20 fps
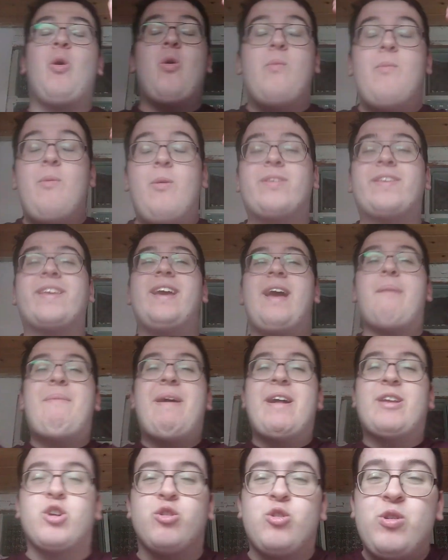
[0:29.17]
ont montré un
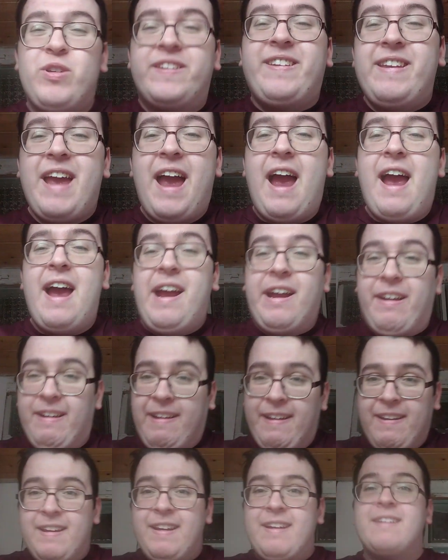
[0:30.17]
match du siècle
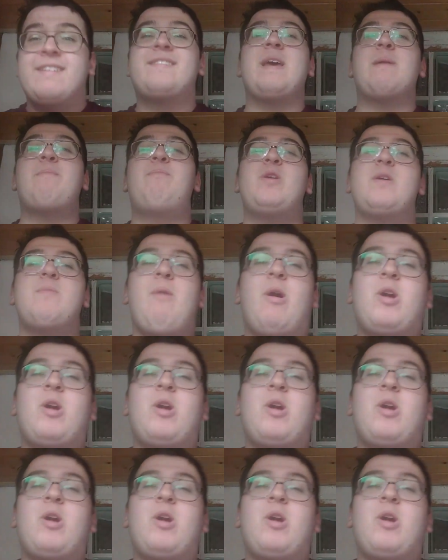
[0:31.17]
C'est plus